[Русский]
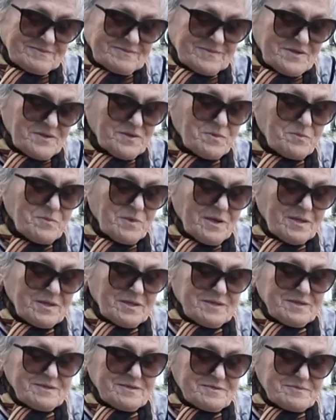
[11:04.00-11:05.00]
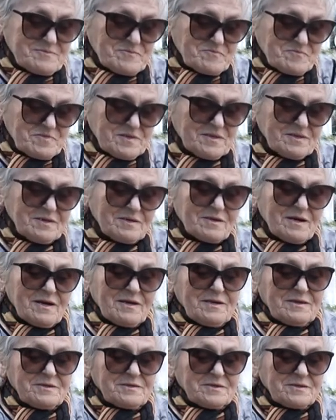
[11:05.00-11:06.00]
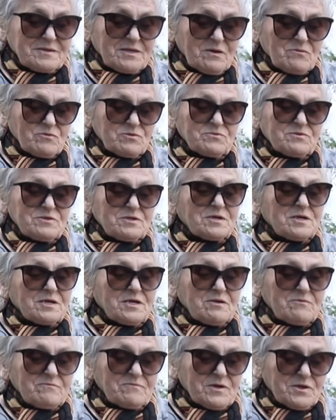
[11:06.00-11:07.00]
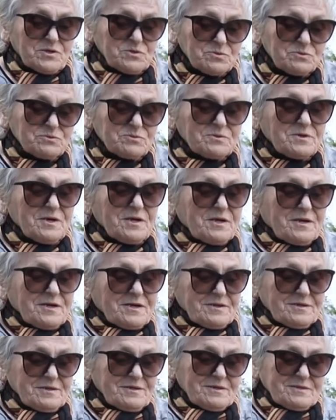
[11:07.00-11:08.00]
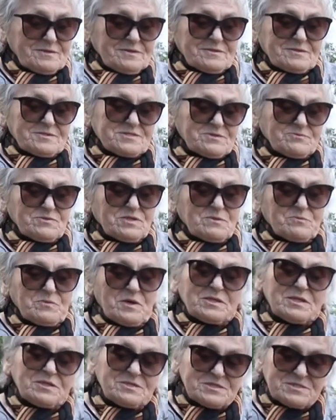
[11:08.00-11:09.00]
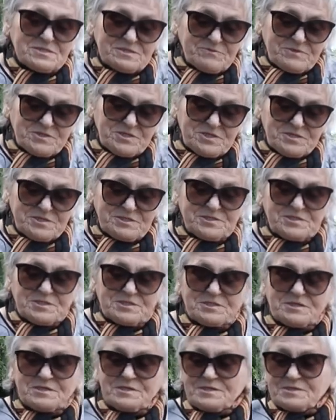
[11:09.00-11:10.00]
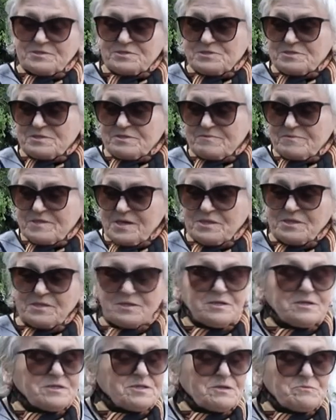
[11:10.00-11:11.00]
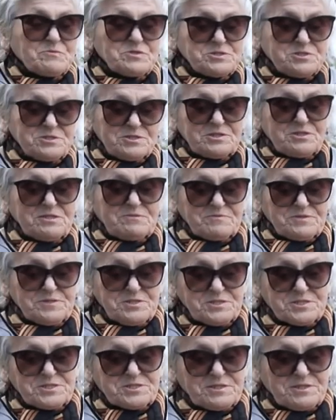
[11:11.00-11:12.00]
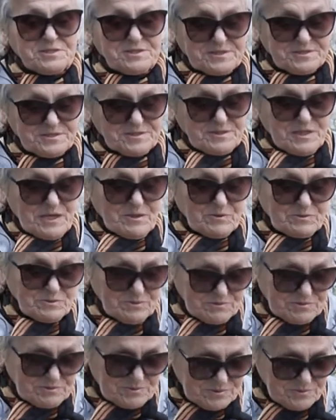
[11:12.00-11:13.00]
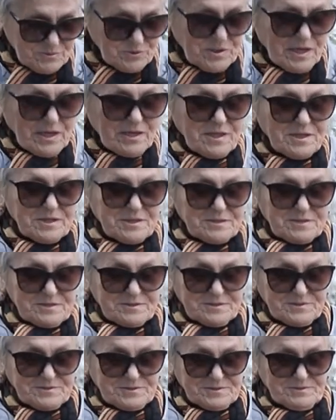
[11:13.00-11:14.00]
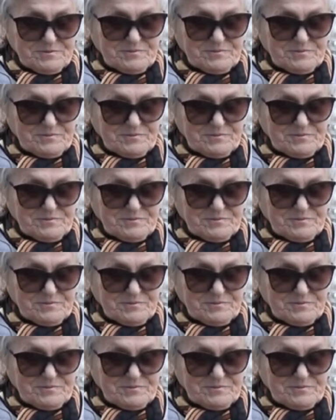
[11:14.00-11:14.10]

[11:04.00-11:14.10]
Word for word: э, ребята играли, когда вот выиграли войну, и с автоматы свои делали деревянные, там из дерева несколько, ну, какие-то